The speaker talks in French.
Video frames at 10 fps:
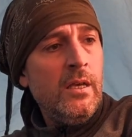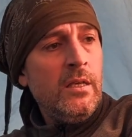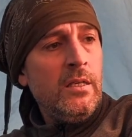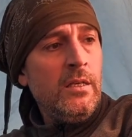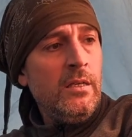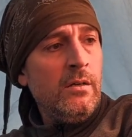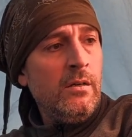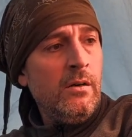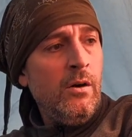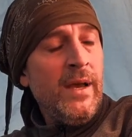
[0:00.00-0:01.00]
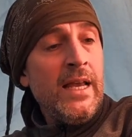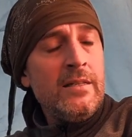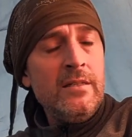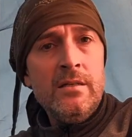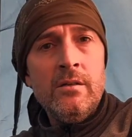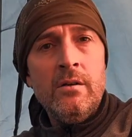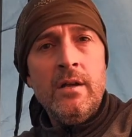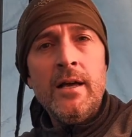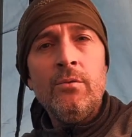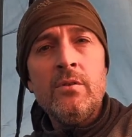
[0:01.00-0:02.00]
qui euh, emmagasine euh,
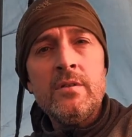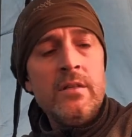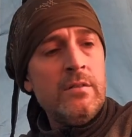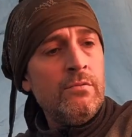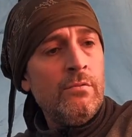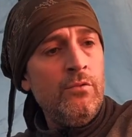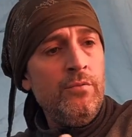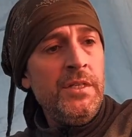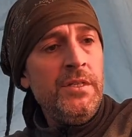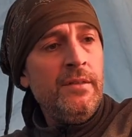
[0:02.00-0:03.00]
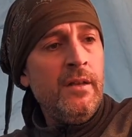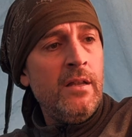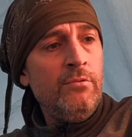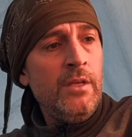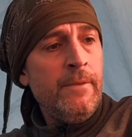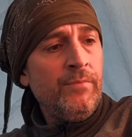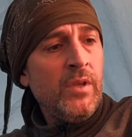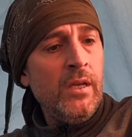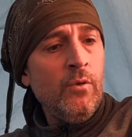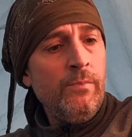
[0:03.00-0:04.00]
la condensation, l'humidité la nuit
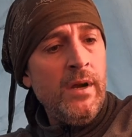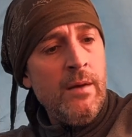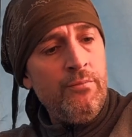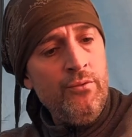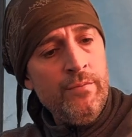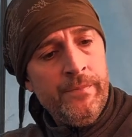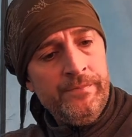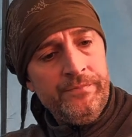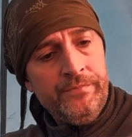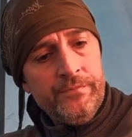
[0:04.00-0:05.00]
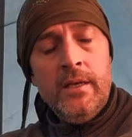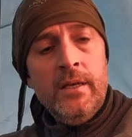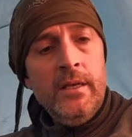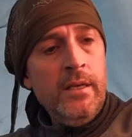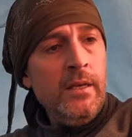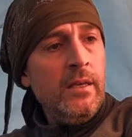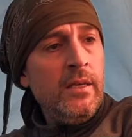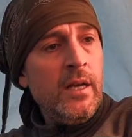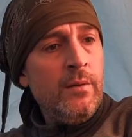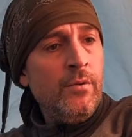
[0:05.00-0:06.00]
et non pas la plume. Et
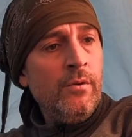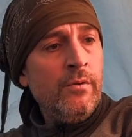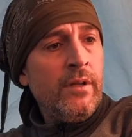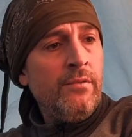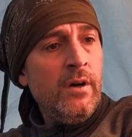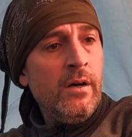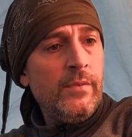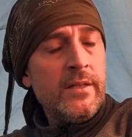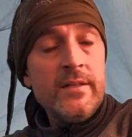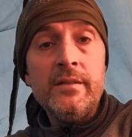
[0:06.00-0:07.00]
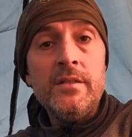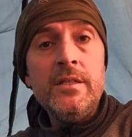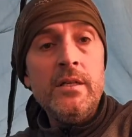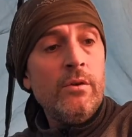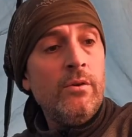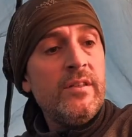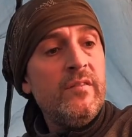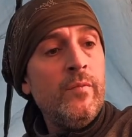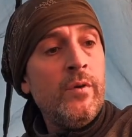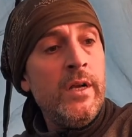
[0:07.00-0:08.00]
également d'avoir un synthétique
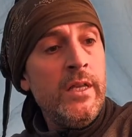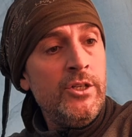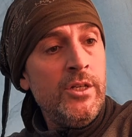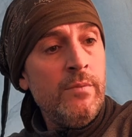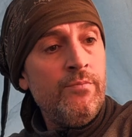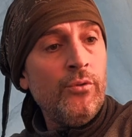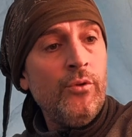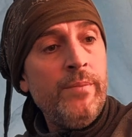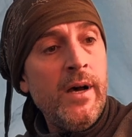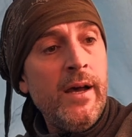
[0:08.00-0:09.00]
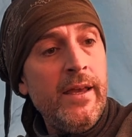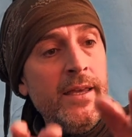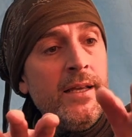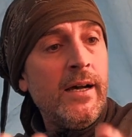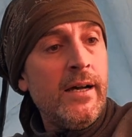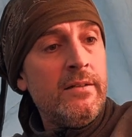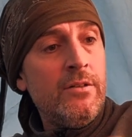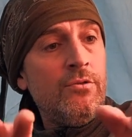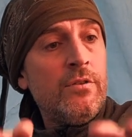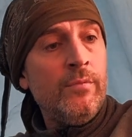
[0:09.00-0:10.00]
relativement léger pour ne pas
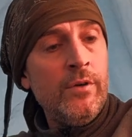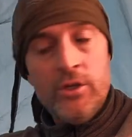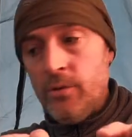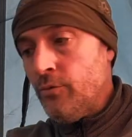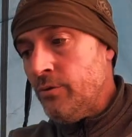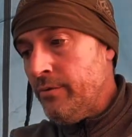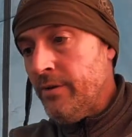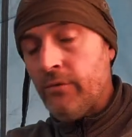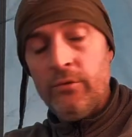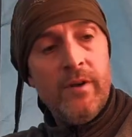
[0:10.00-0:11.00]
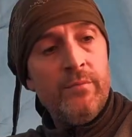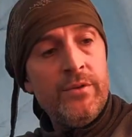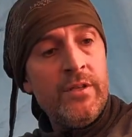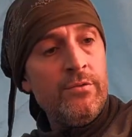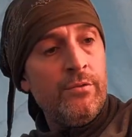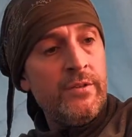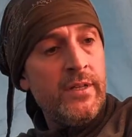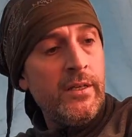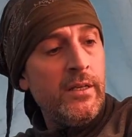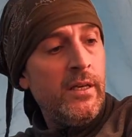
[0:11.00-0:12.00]
écraser justement les chambres d'eau duvet lorsqu'on va le poser sur le
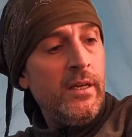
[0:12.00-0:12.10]
sac